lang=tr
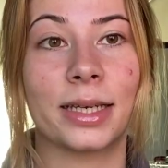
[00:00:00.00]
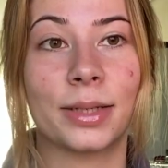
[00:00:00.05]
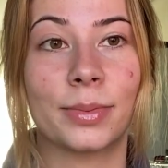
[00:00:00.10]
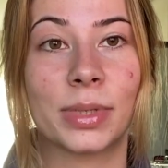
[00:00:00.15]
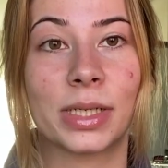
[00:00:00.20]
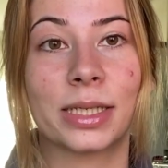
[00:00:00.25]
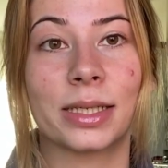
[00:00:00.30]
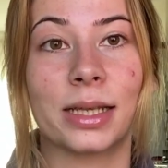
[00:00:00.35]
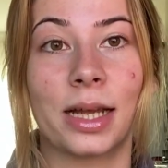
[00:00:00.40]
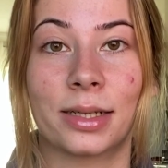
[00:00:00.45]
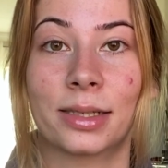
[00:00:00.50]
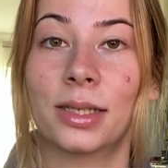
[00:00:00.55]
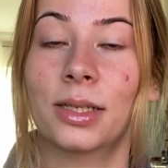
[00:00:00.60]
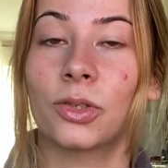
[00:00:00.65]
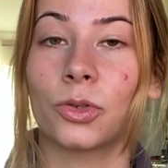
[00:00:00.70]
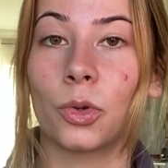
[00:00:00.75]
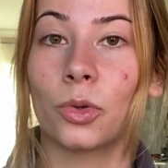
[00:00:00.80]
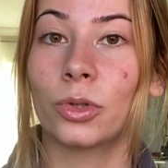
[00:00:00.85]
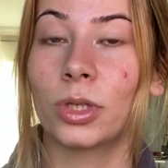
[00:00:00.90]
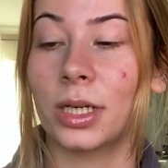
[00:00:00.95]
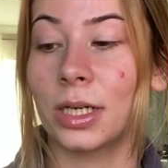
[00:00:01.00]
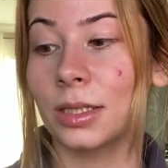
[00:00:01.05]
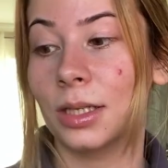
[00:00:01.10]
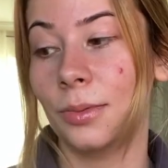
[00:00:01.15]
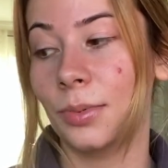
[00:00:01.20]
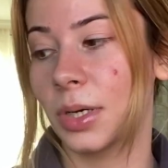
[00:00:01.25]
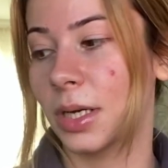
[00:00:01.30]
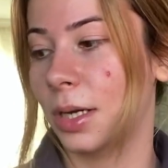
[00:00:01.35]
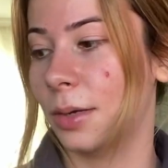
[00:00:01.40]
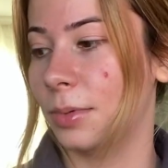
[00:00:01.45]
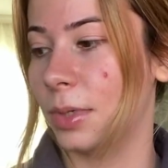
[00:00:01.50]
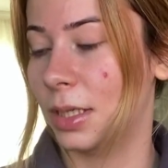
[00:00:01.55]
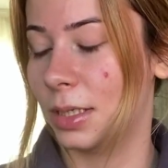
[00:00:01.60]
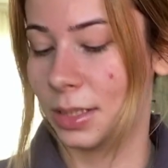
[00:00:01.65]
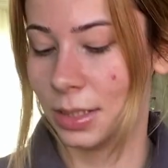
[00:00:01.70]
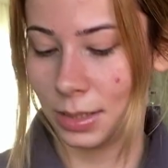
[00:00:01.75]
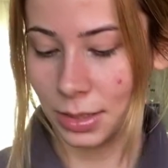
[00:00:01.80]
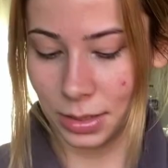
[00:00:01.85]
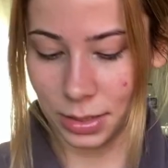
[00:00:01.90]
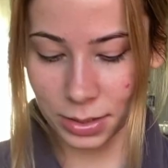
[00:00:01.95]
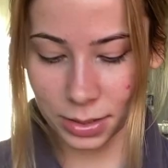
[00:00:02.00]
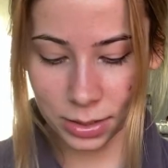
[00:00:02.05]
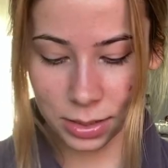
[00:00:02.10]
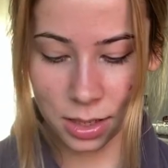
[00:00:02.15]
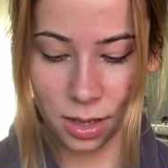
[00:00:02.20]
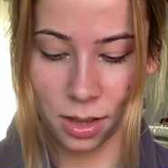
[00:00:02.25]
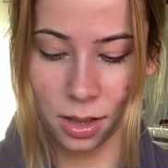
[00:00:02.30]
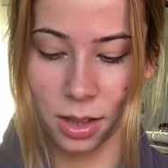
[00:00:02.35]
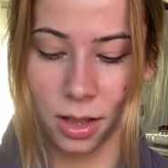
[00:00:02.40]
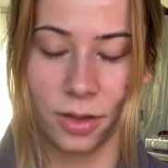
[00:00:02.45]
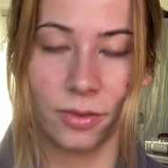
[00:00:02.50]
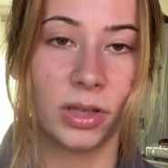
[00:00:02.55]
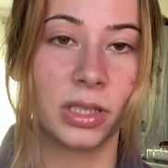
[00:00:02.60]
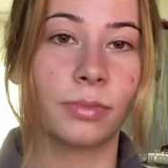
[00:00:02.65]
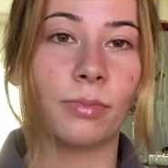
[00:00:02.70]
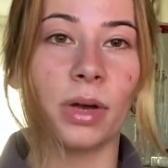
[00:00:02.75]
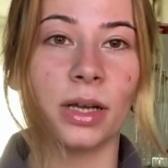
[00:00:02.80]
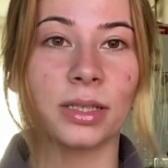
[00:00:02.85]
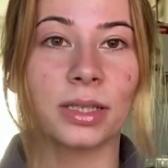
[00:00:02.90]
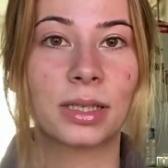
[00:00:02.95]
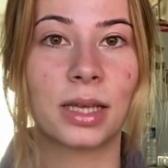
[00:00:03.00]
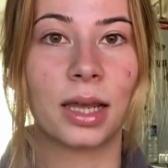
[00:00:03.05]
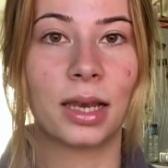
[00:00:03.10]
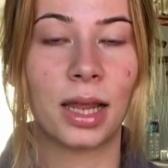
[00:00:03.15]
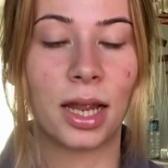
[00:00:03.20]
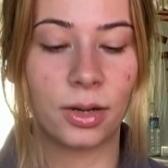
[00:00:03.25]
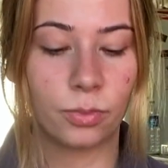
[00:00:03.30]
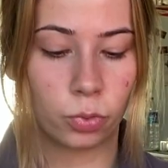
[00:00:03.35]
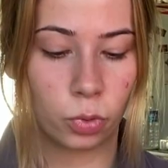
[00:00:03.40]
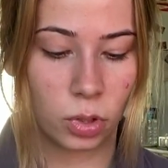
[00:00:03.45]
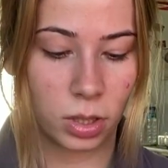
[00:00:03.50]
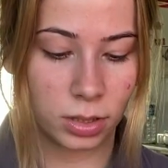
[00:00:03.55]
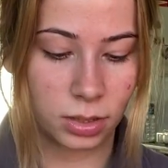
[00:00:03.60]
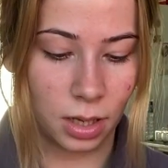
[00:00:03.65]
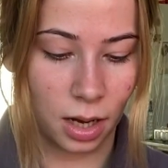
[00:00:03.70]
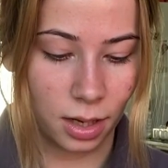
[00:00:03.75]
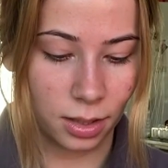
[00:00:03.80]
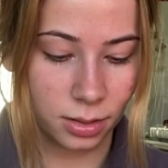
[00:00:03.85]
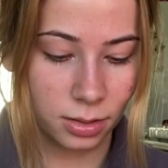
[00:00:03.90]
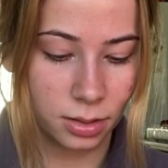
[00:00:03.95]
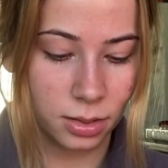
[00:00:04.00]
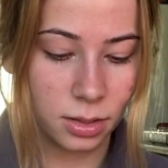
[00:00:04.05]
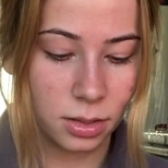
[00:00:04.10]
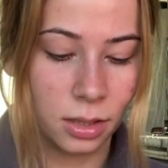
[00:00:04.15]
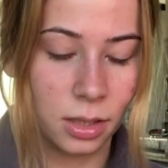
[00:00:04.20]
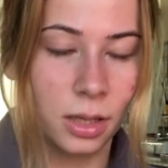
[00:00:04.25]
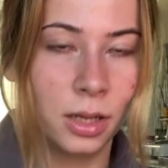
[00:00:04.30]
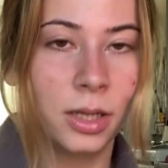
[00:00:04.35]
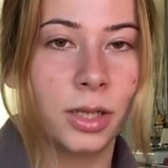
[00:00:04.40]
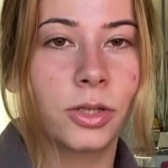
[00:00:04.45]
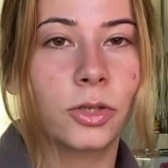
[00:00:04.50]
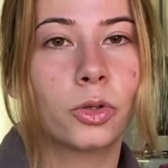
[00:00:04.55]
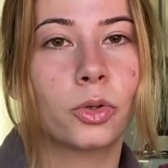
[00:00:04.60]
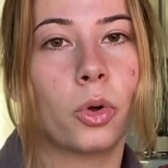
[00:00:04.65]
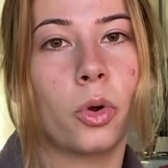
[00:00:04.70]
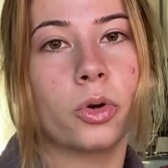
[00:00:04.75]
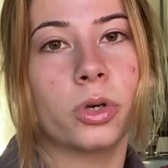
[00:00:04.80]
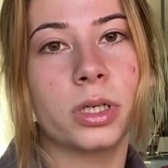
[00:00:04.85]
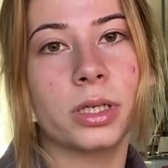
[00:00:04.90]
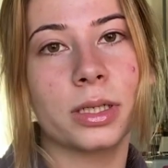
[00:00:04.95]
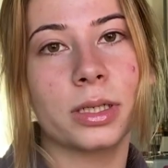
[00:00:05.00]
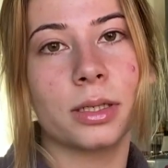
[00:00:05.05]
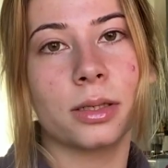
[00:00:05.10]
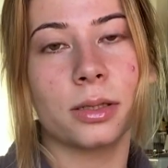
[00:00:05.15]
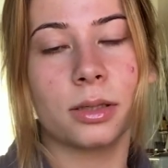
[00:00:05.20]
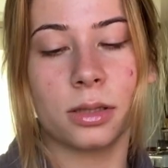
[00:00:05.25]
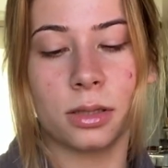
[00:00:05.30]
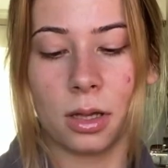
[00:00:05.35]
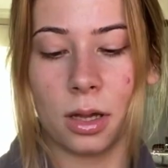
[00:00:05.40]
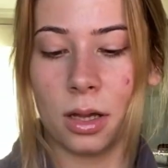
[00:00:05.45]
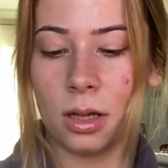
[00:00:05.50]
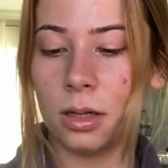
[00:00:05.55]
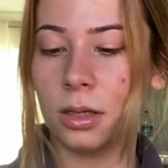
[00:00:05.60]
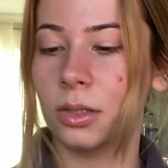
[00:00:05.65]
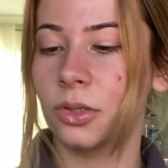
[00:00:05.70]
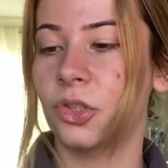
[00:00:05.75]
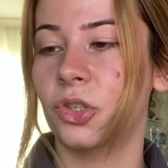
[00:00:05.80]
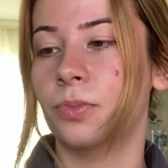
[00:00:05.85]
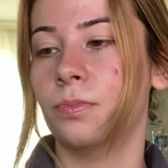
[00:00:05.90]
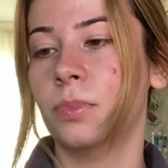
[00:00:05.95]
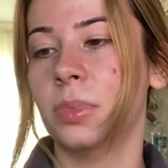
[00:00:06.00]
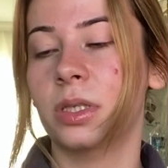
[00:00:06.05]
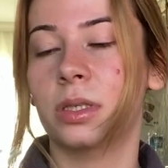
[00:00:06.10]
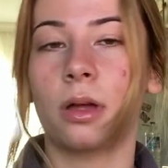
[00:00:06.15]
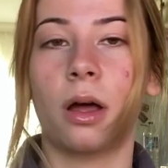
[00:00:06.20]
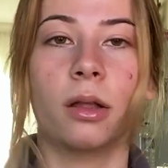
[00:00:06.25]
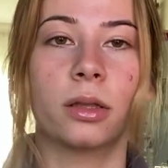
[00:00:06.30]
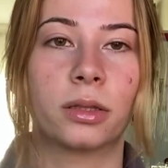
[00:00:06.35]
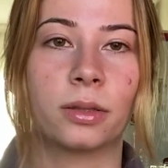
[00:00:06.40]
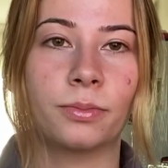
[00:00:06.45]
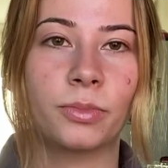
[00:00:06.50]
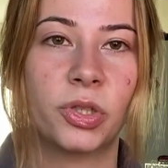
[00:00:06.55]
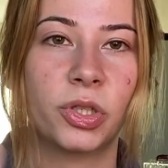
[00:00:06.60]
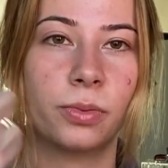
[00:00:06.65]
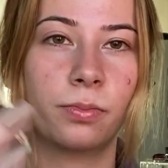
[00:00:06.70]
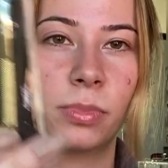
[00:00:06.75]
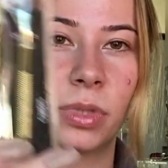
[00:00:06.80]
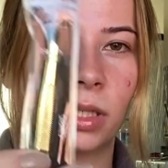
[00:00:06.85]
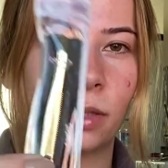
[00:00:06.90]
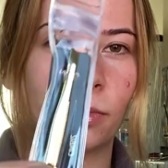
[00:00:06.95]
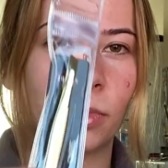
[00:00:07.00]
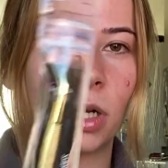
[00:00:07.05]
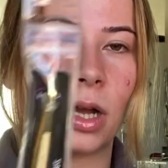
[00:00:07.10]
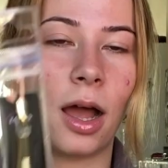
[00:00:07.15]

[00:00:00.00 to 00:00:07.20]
denemek isterseniz onlara da bakabilirsiniz. Evet maskeler bu kadardı. Sonrasında cımbız aldım. Cımbızımı